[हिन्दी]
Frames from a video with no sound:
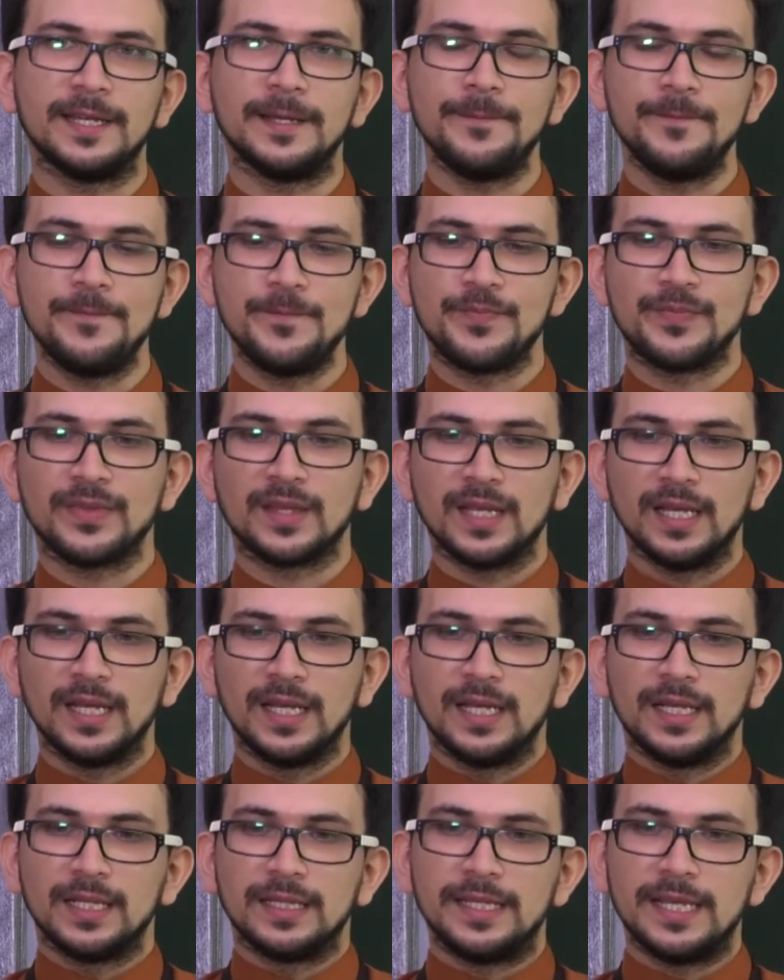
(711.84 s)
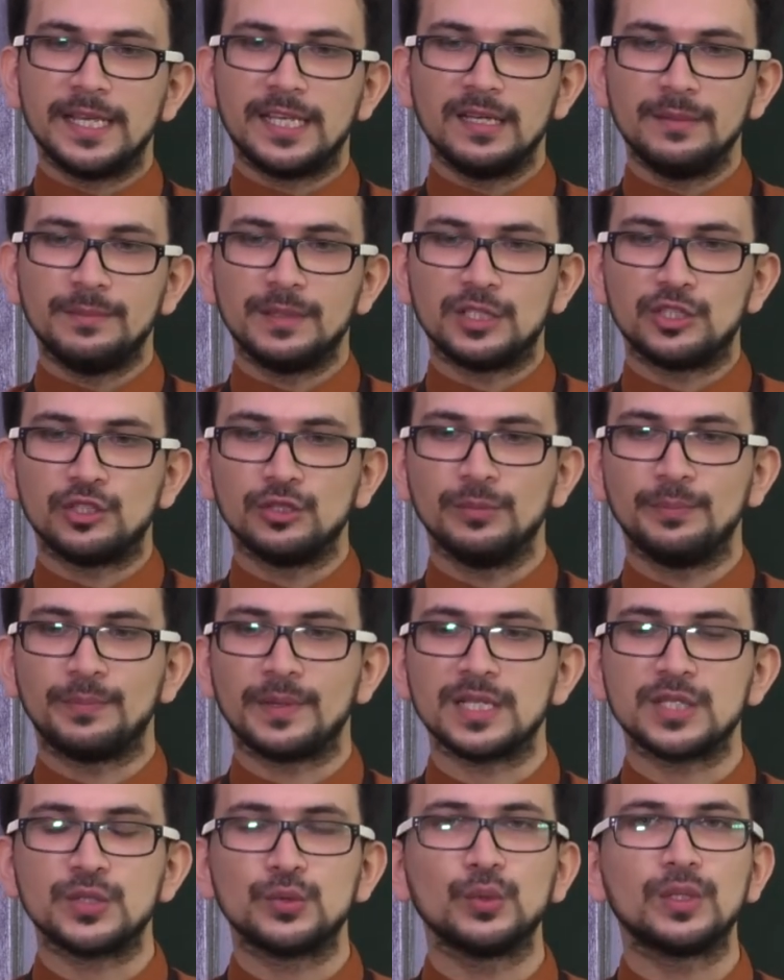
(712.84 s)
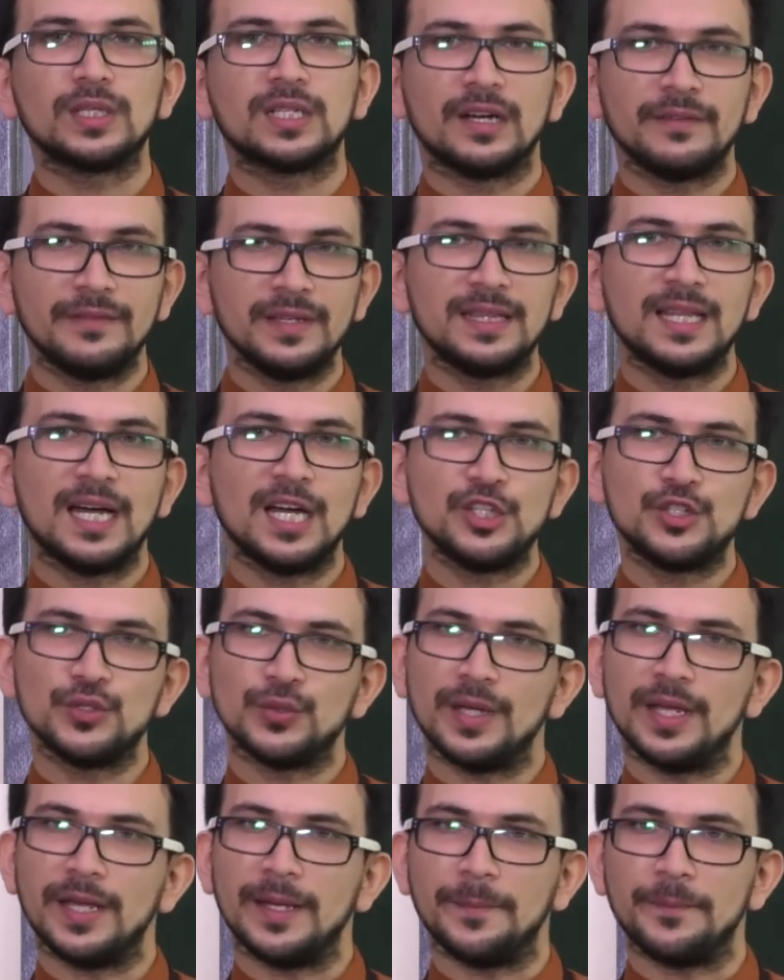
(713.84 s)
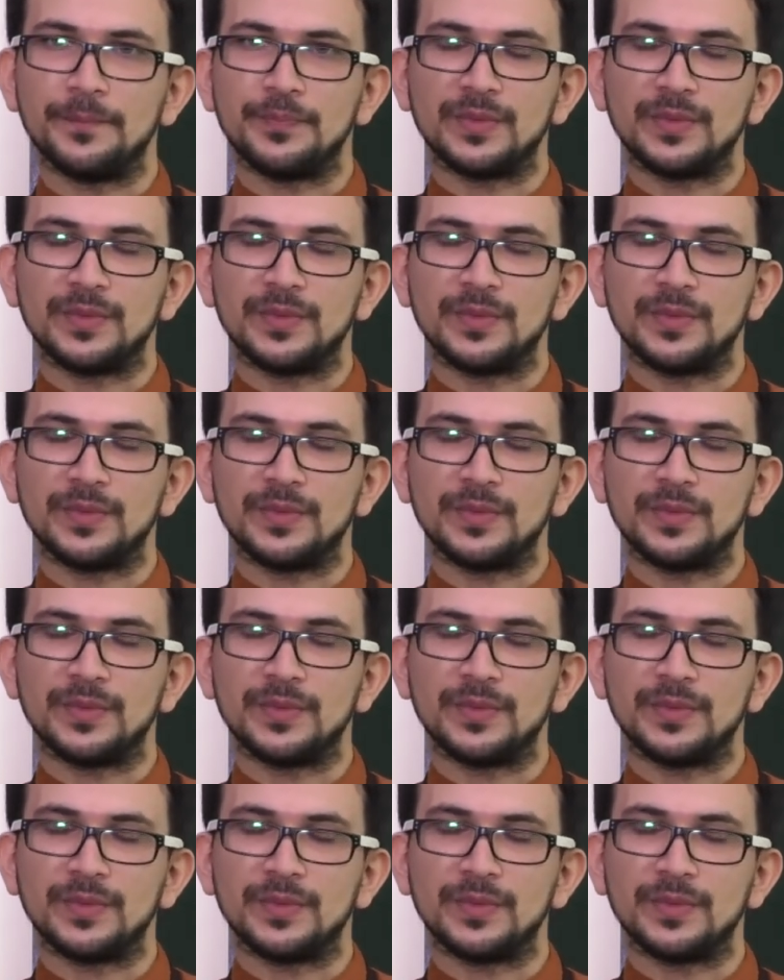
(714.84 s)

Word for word: हैं देखिए बच्चों प्रस्तुत कविता जो है